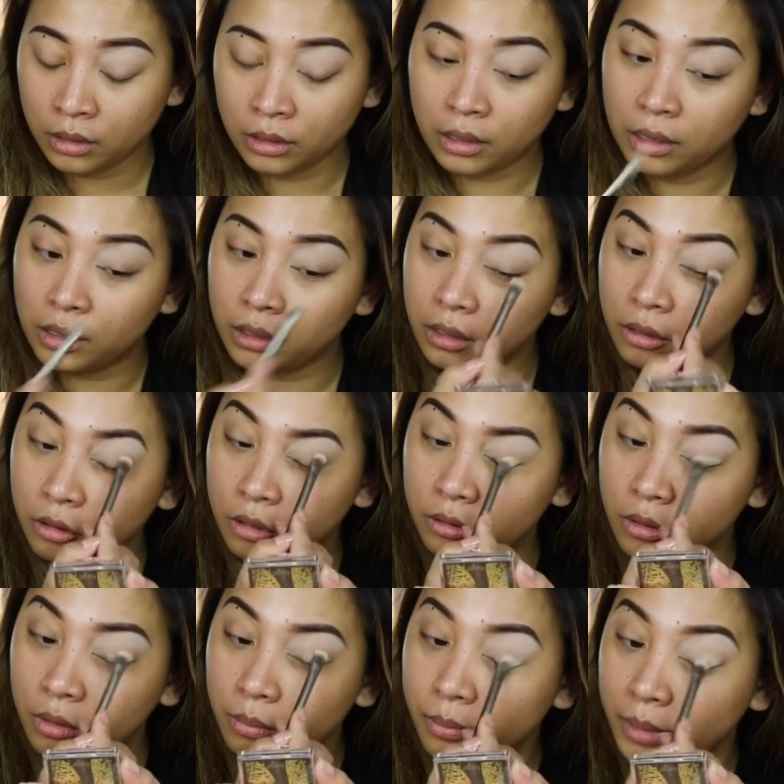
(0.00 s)
Alagay ka
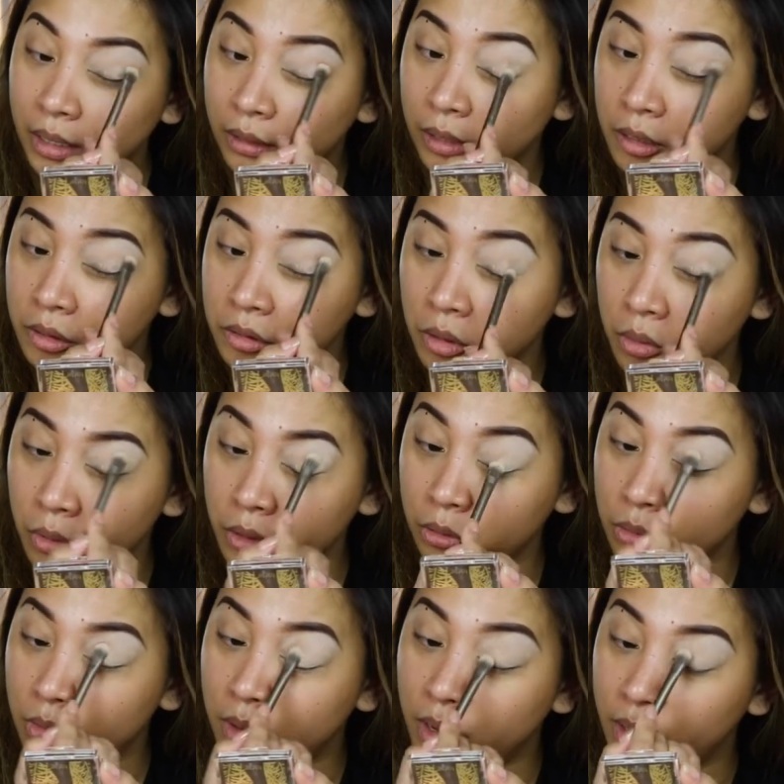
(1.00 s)
na. Balik tayo sa
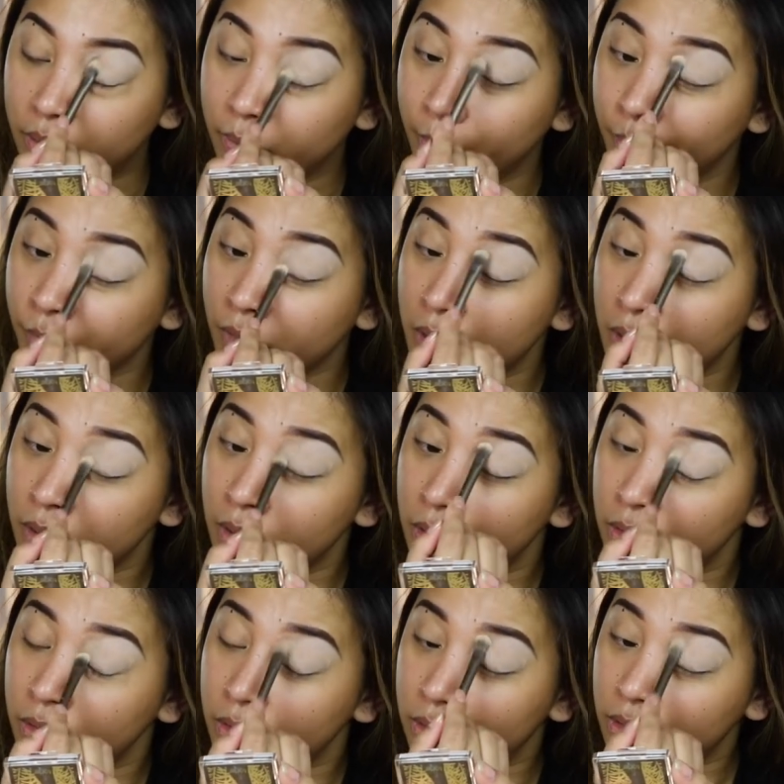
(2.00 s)
kwentuhan.
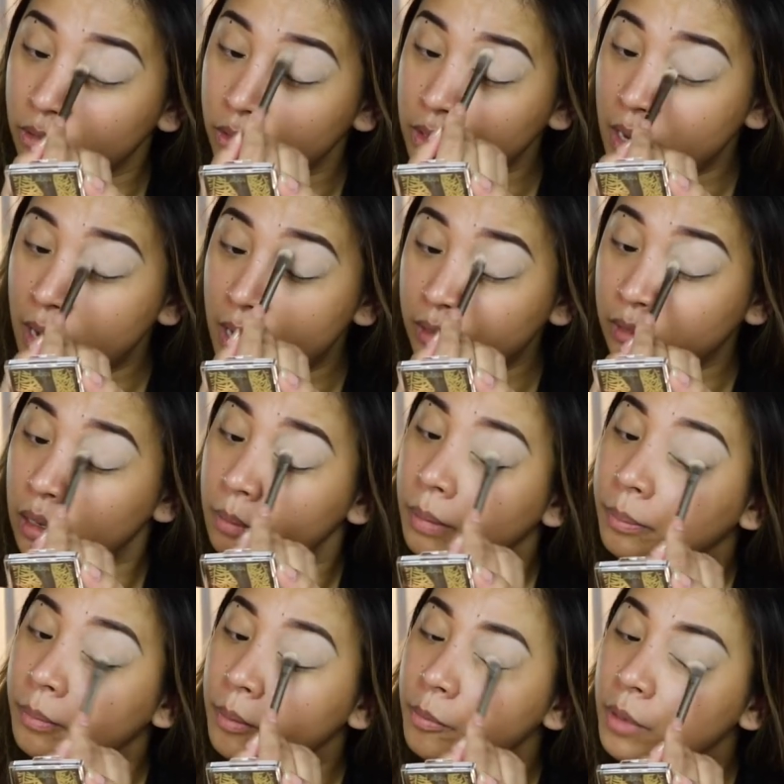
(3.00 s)
So, si ate,
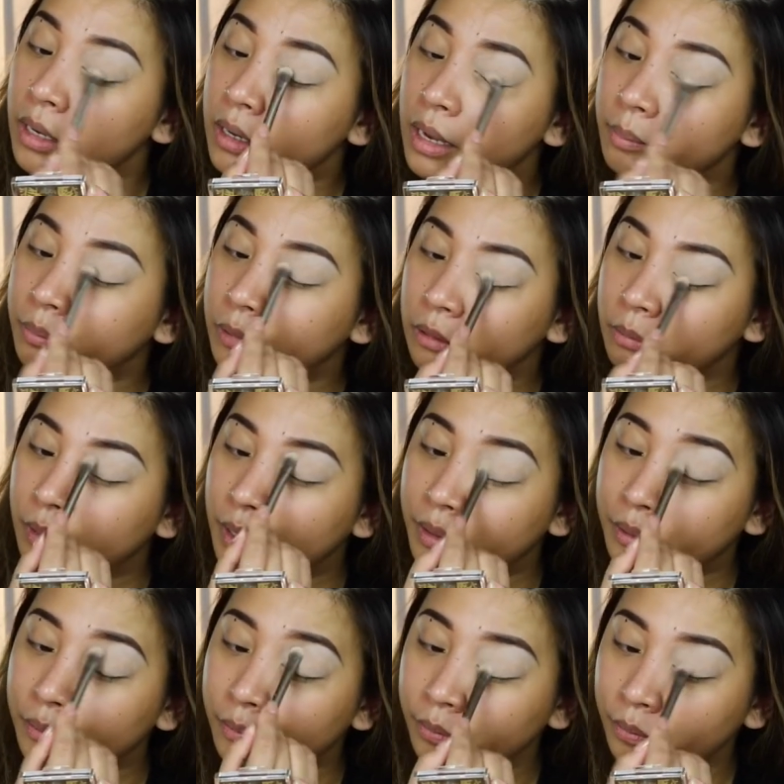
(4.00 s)
papamakeup, makeup ba diba?
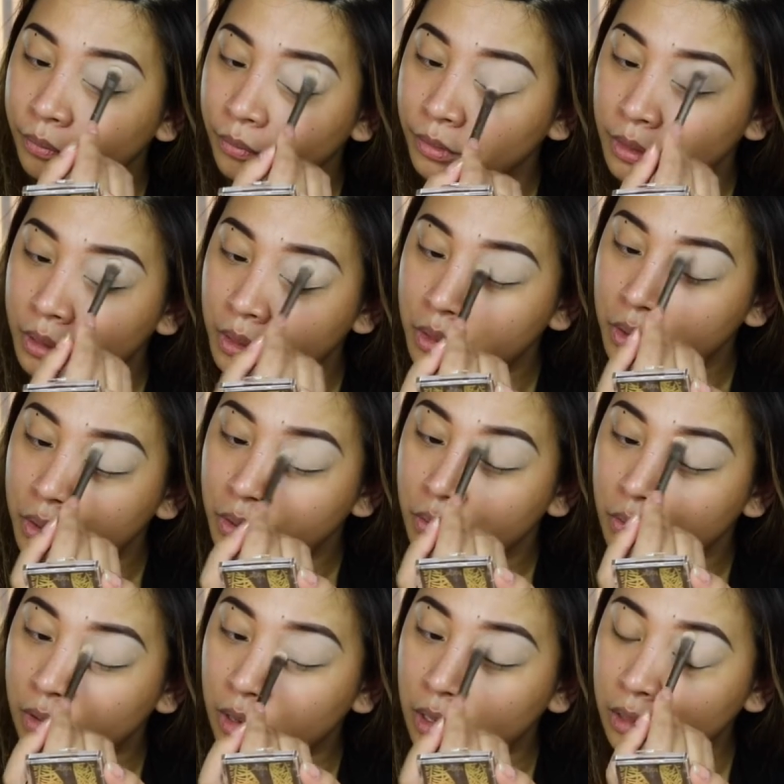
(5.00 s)

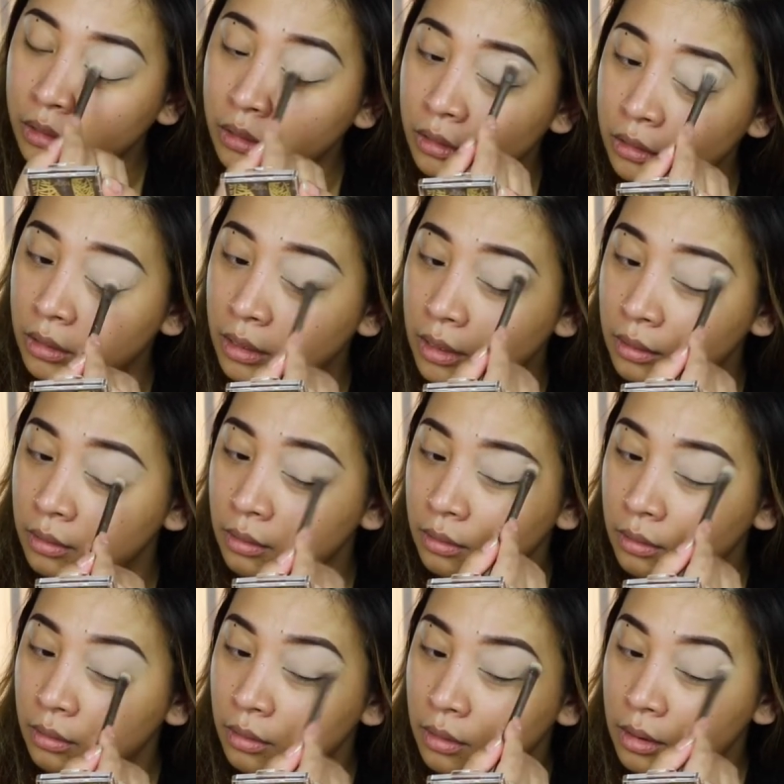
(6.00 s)
Walang yung yan.
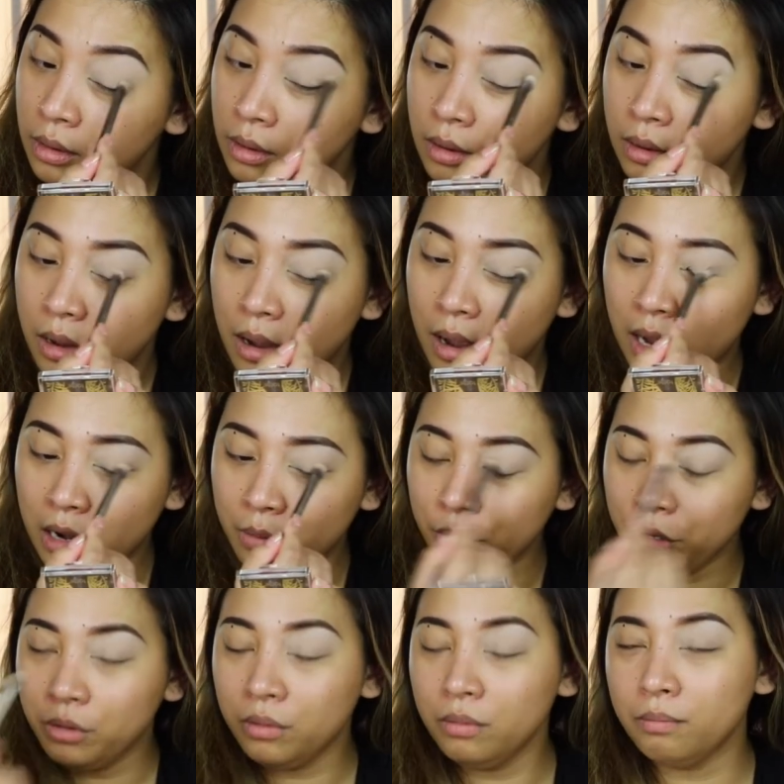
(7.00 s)
Alam
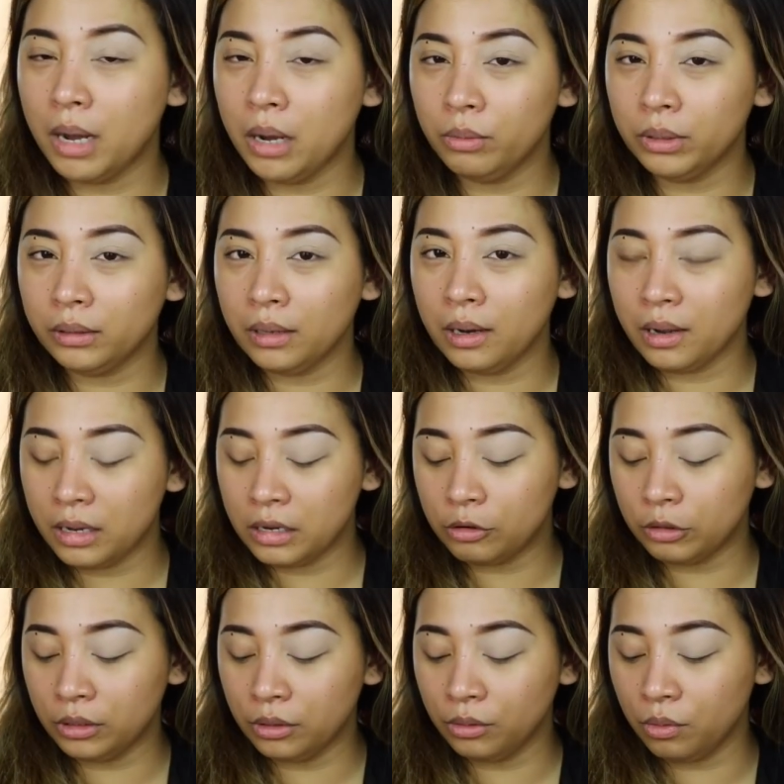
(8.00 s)
mo yung bawat lagay
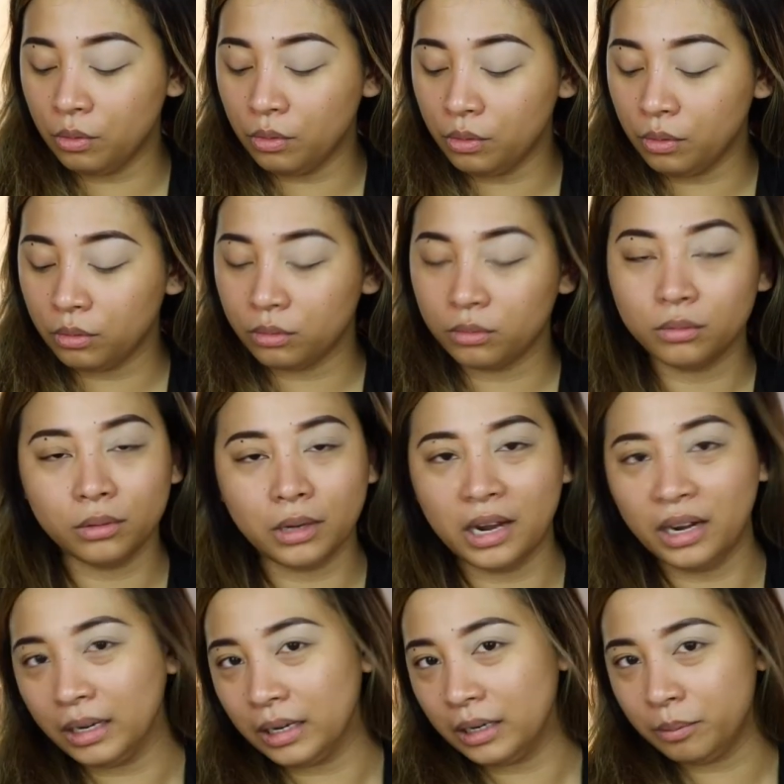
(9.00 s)
ko ng kung
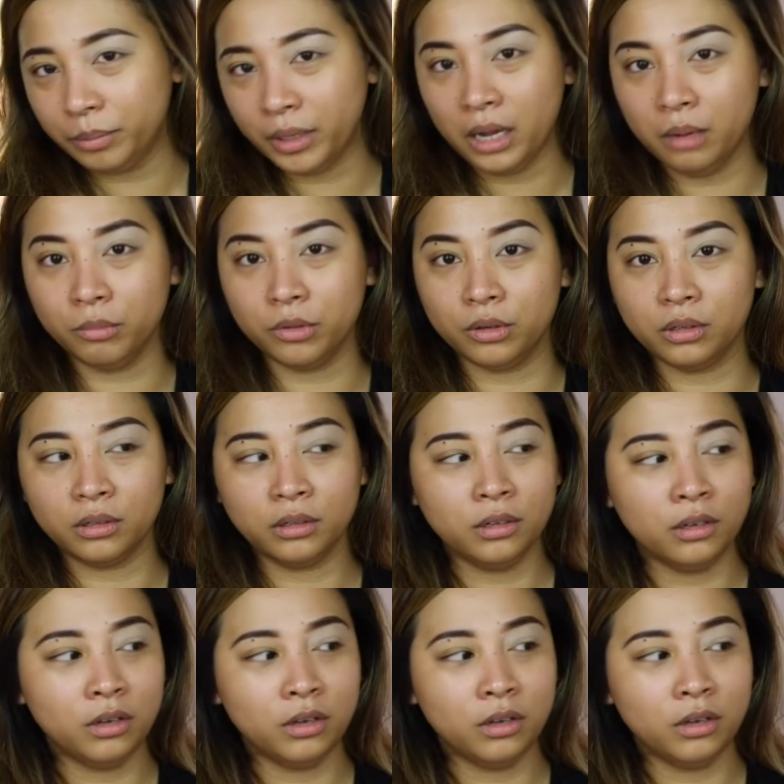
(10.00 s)
lalagay ng primer,